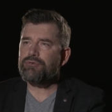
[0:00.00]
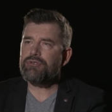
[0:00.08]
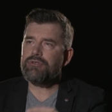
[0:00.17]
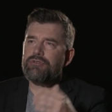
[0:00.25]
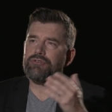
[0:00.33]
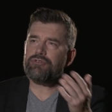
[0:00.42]

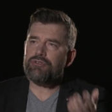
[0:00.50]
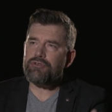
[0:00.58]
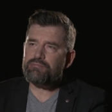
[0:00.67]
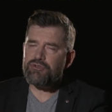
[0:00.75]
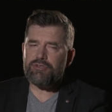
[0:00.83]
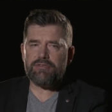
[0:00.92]
później
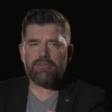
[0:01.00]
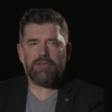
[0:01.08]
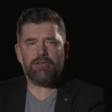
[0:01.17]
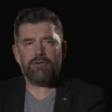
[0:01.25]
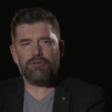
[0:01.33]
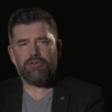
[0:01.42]
jeszcze przez
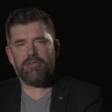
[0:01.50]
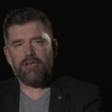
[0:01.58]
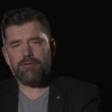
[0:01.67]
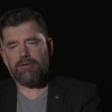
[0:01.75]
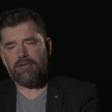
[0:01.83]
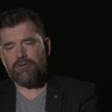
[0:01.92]
jakiegoś
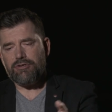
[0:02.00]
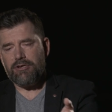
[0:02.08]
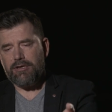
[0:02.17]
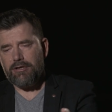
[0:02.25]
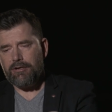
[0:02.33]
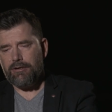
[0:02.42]
redaktora
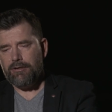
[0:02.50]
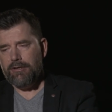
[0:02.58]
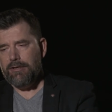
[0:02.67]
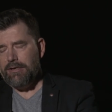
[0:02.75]
naczelnego